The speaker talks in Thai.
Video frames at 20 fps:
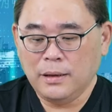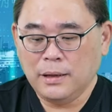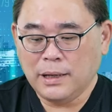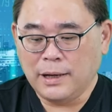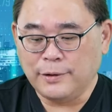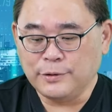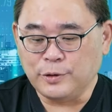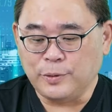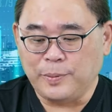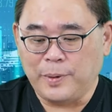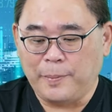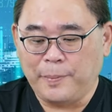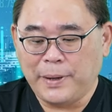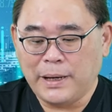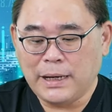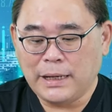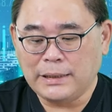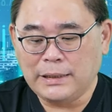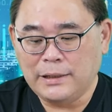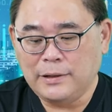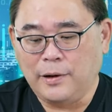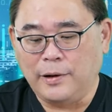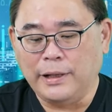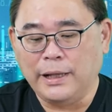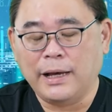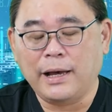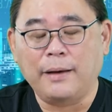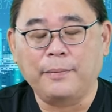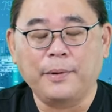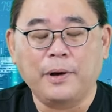เข้าสู่เปเปอร์กันนิดหน่อย
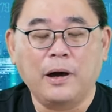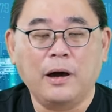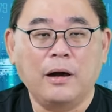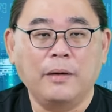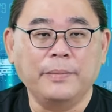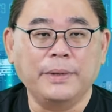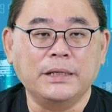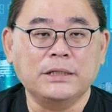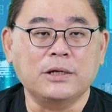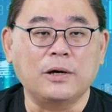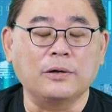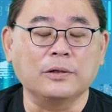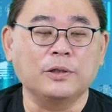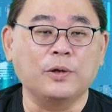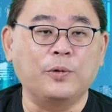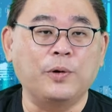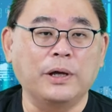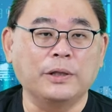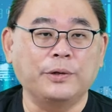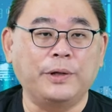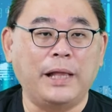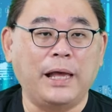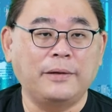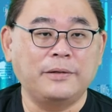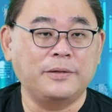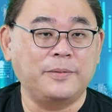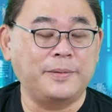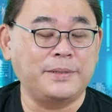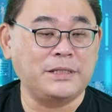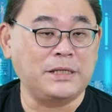นะครับ ก็มี 2 ตัวตัวแรก
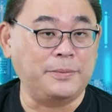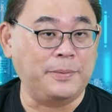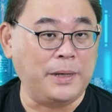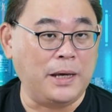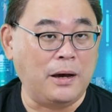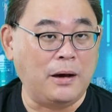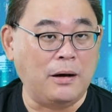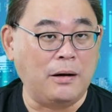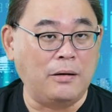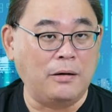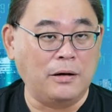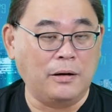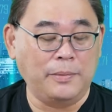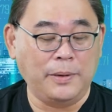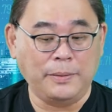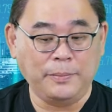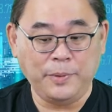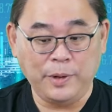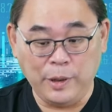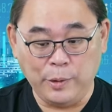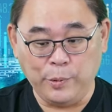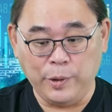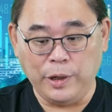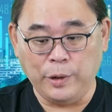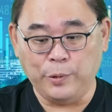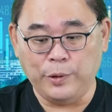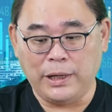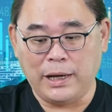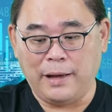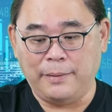จะเป็น CPO ก็เป็นพรีวิ
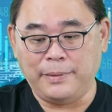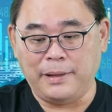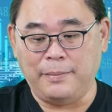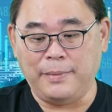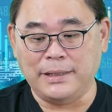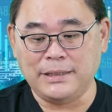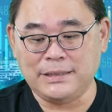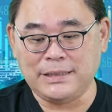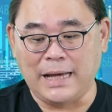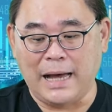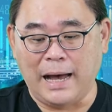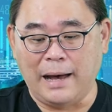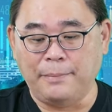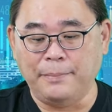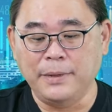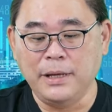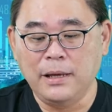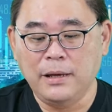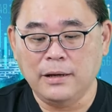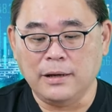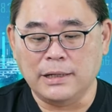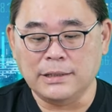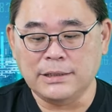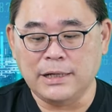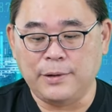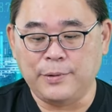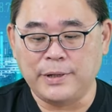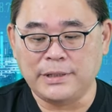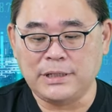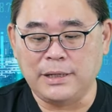วนะครับแต่มาสามก็
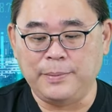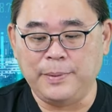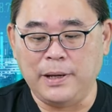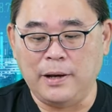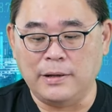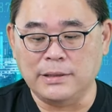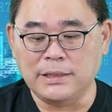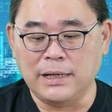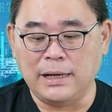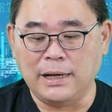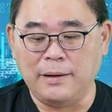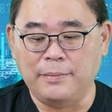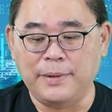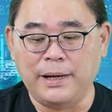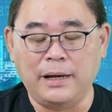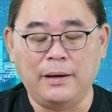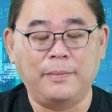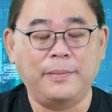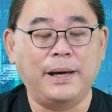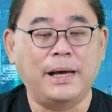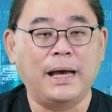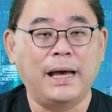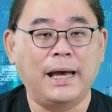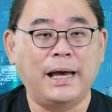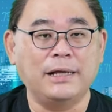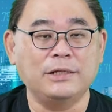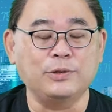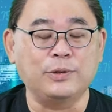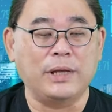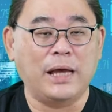เชื่อว่า CPO จะกำไรเข้ามา
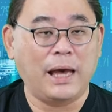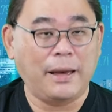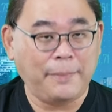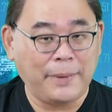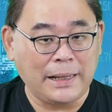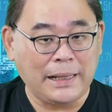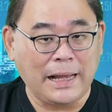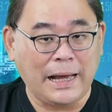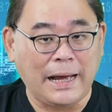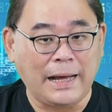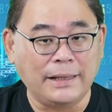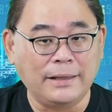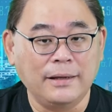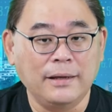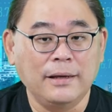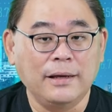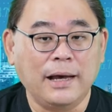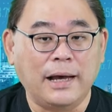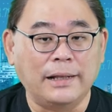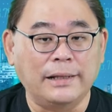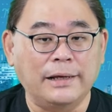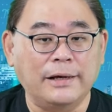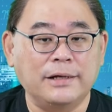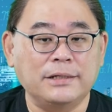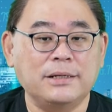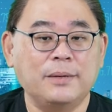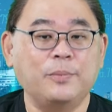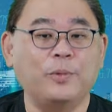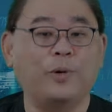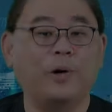5.5 พันล้าน อันนี้ก็
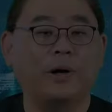จะบ